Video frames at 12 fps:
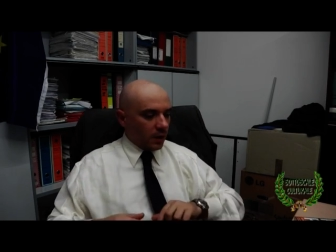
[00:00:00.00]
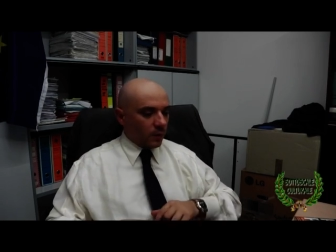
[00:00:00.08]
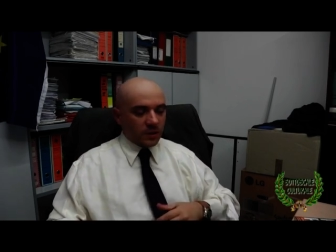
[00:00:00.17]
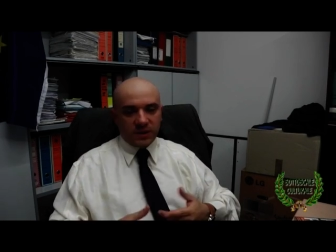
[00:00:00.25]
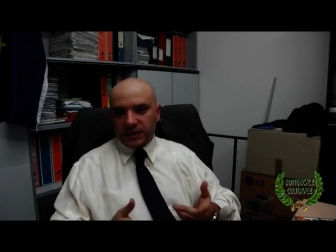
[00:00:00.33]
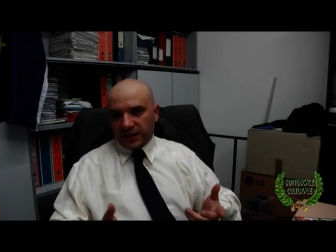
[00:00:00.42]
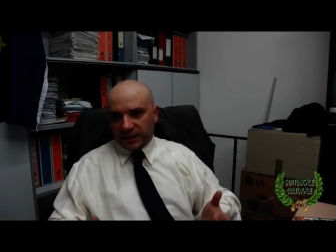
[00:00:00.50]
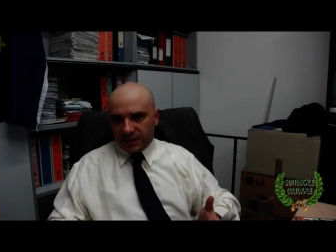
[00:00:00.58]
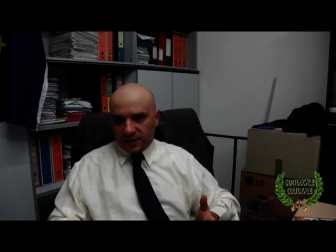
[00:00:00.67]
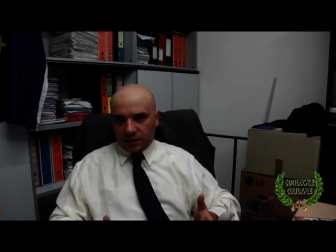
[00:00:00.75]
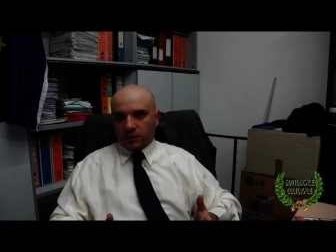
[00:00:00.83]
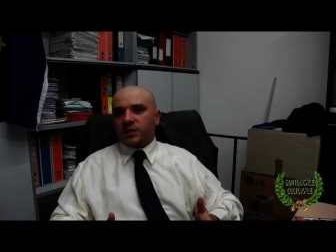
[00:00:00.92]
Questi tre
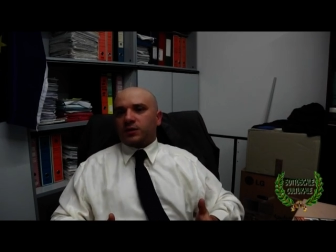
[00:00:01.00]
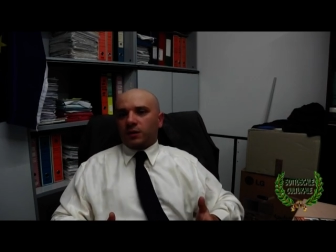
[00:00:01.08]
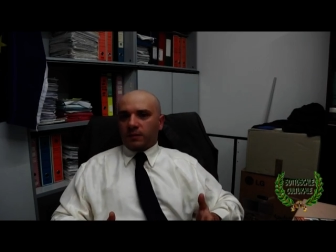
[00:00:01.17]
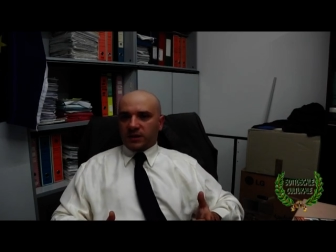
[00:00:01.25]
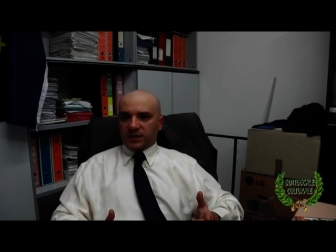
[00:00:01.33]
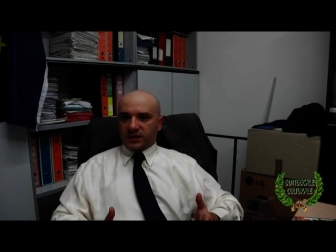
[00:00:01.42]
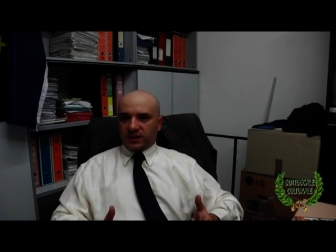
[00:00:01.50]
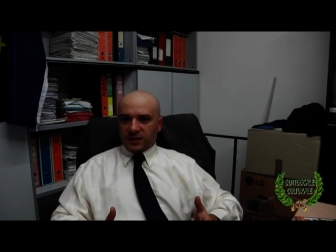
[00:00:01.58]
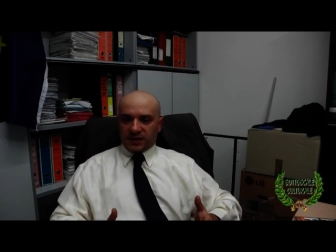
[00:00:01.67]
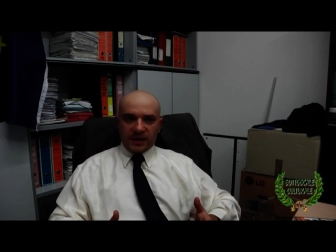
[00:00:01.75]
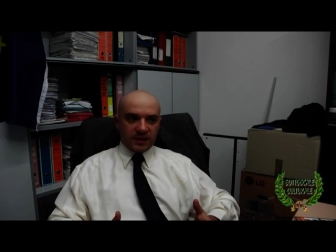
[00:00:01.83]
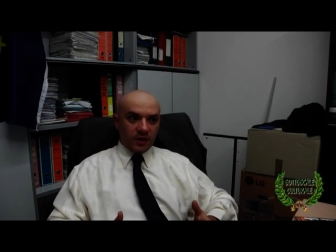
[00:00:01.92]
testi secondo me sono abbastanza
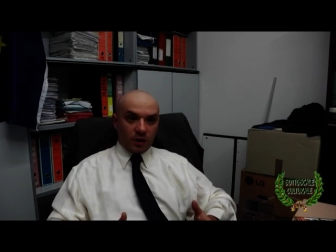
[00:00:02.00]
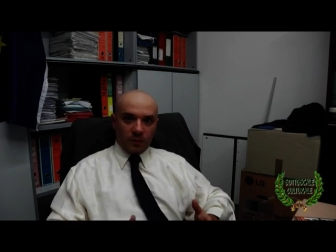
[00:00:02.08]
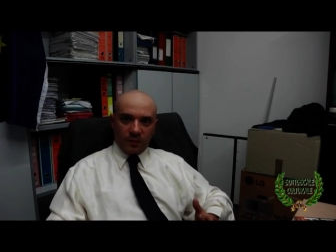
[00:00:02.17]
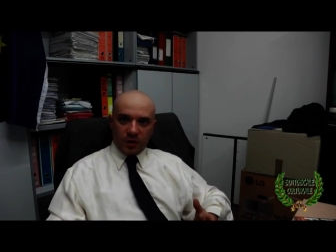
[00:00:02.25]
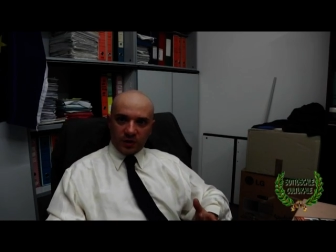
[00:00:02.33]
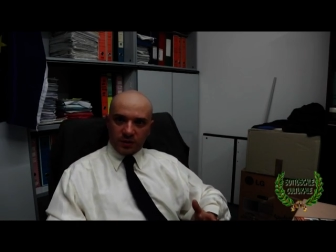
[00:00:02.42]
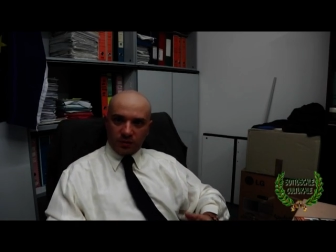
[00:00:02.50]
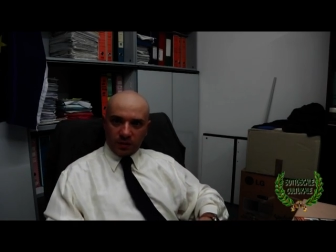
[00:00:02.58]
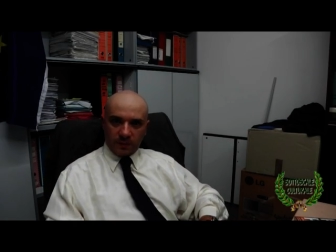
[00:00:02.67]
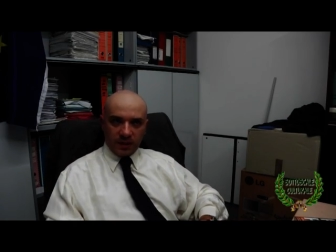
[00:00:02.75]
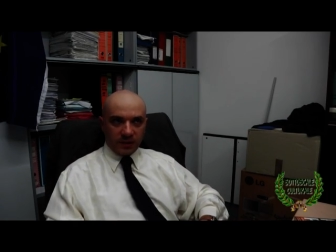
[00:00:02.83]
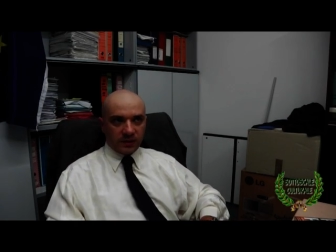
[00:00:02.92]
interessanti, come lo è
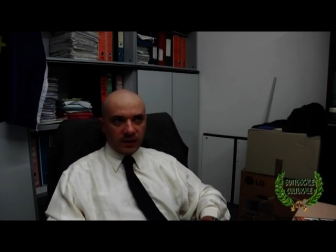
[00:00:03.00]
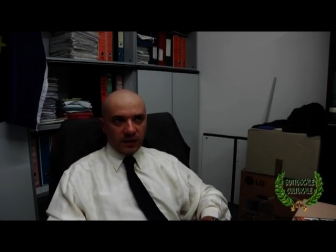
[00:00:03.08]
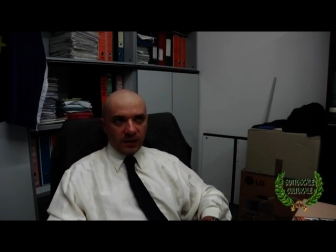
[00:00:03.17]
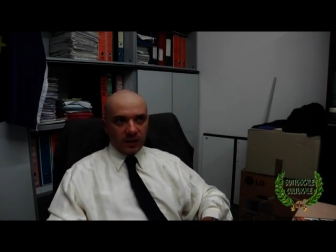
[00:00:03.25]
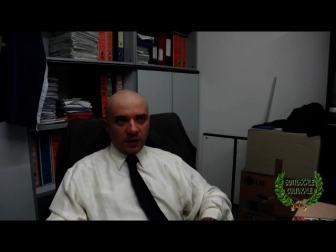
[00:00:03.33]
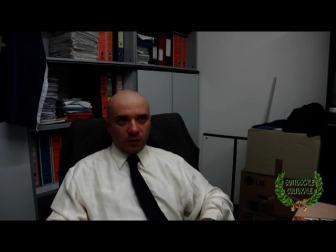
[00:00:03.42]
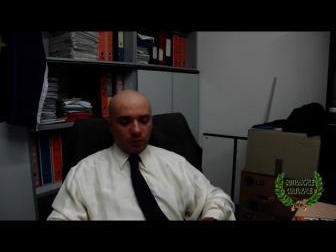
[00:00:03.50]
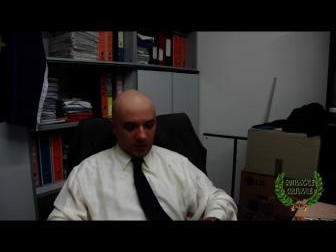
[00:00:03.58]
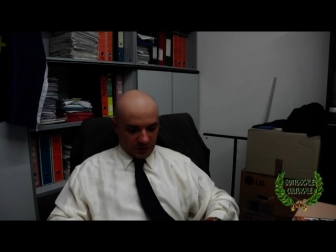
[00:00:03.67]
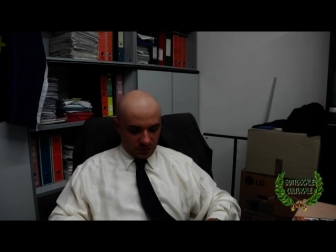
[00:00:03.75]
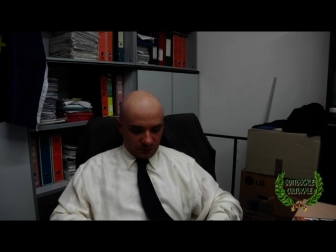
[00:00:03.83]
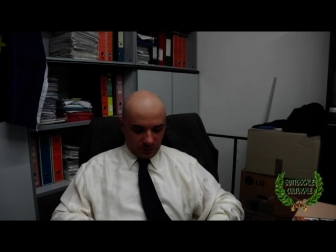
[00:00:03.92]
sicuramente un
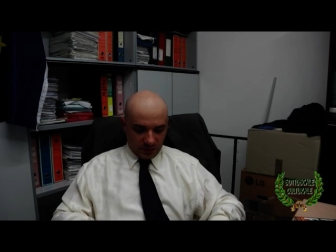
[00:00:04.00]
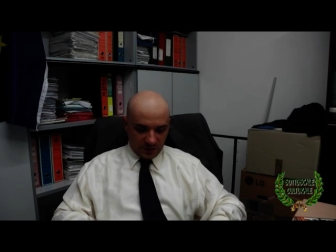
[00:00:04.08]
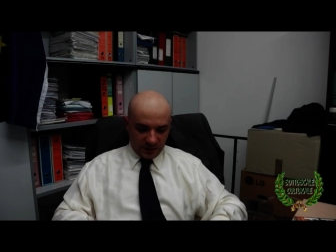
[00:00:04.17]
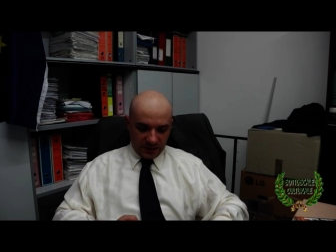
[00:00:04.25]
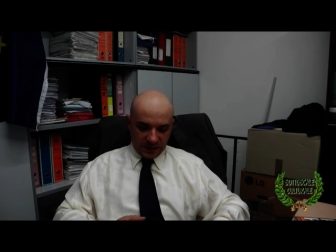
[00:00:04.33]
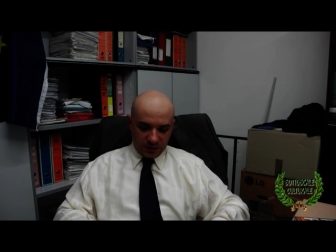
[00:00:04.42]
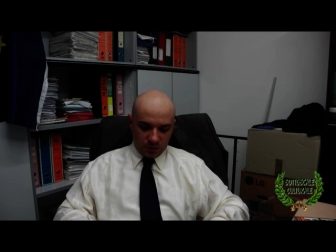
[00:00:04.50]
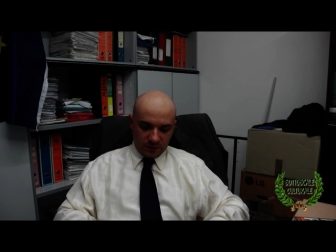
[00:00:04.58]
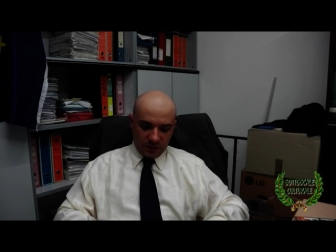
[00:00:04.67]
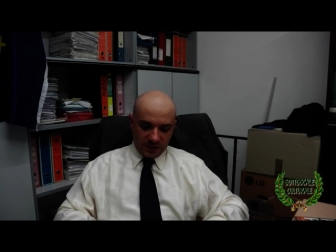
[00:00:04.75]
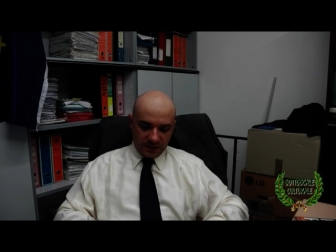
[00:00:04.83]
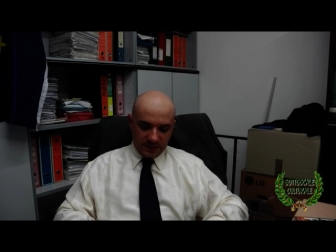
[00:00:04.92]
testo fondamentale sulla
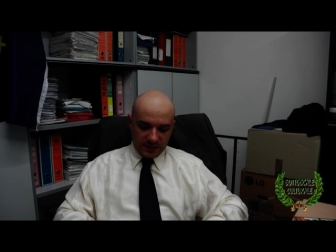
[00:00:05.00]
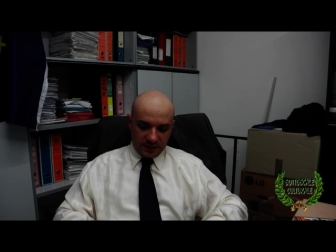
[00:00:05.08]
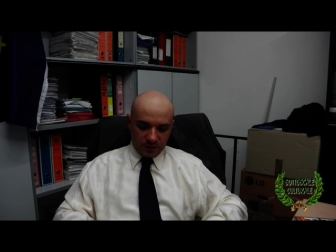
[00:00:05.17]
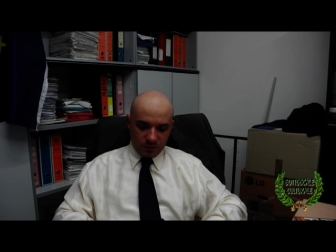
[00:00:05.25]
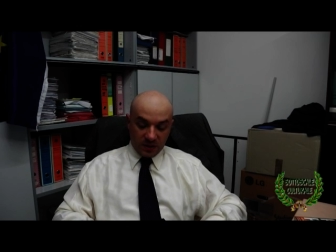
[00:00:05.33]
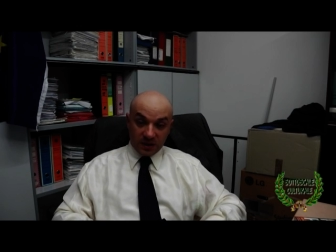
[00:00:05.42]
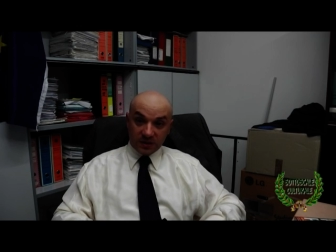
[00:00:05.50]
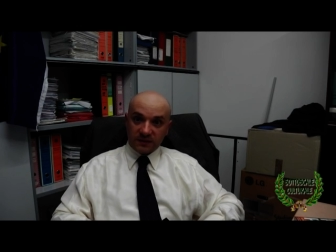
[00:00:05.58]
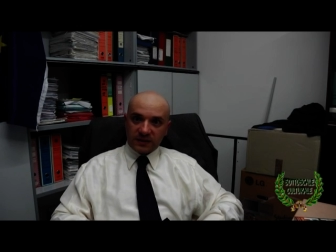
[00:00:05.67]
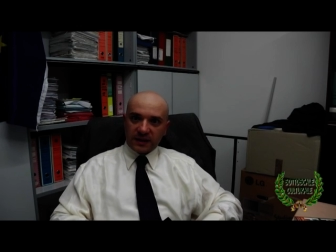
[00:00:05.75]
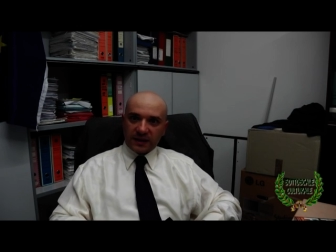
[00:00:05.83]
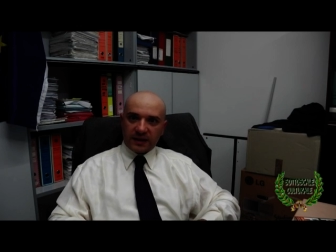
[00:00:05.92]
violenza,
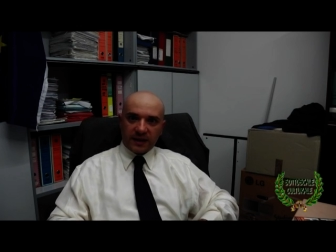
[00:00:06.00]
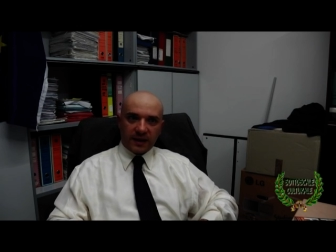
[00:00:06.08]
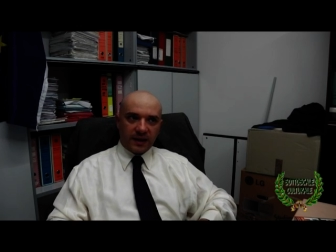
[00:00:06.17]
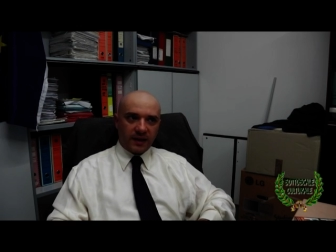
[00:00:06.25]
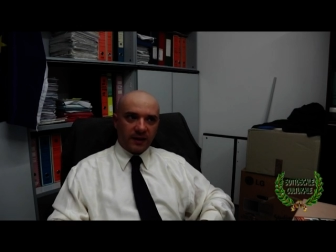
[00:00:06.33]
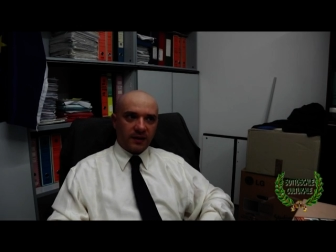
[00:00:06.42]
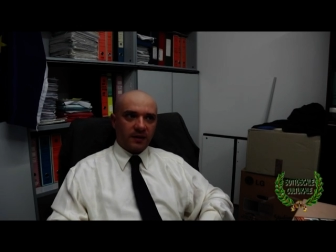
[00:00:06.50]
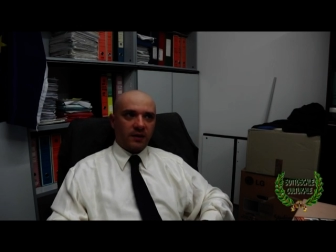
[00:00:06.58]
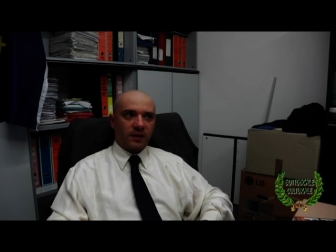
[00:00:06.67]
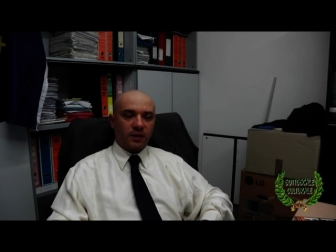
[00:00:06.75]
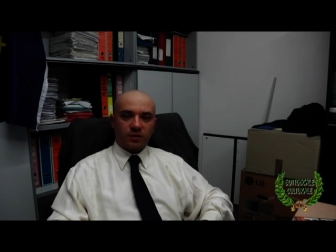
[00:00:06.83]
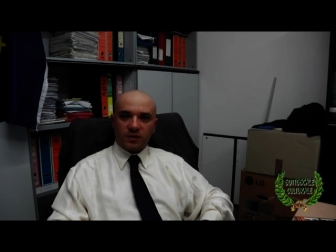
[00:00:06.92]
sull'aggressività che
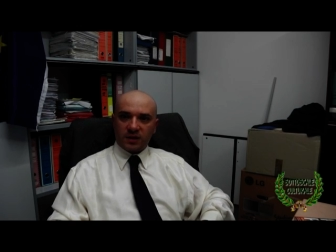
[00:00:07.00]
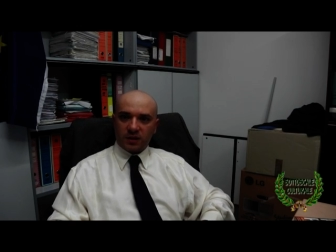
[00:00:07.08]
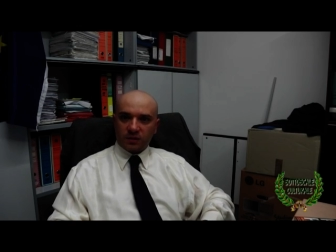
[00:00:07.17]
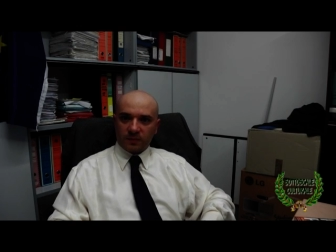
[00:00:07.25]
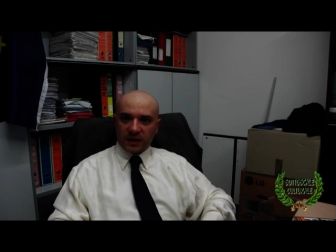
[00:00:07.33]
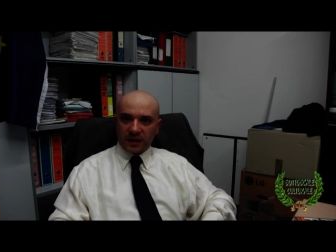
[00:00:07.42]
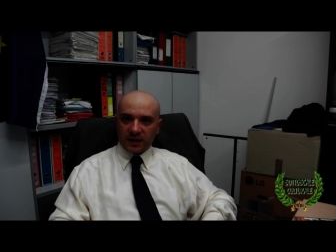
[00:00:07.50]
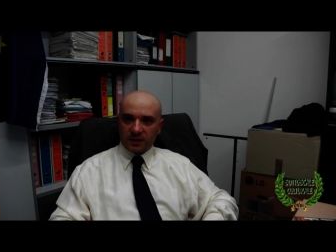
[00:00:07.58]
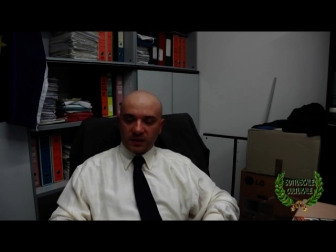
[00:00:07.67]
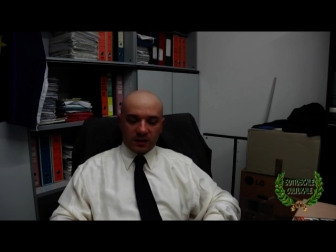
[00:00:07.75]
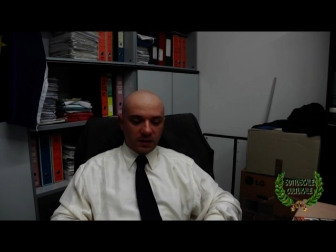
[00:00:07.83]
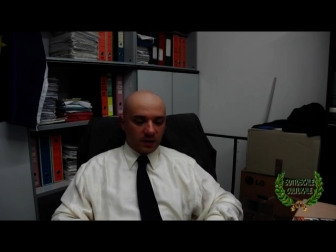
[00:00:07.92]
è eh, il cosiddetto male
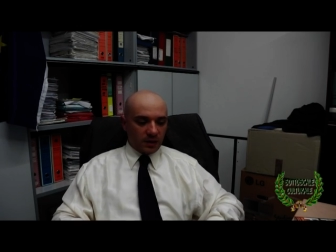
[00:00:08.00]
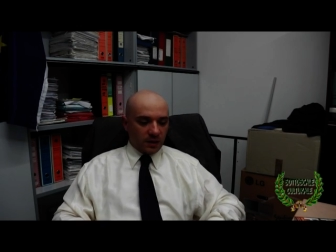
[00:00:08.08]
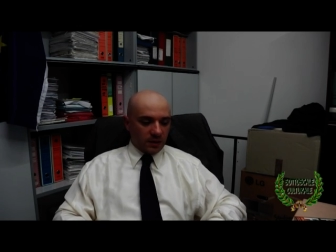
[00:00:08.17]
di,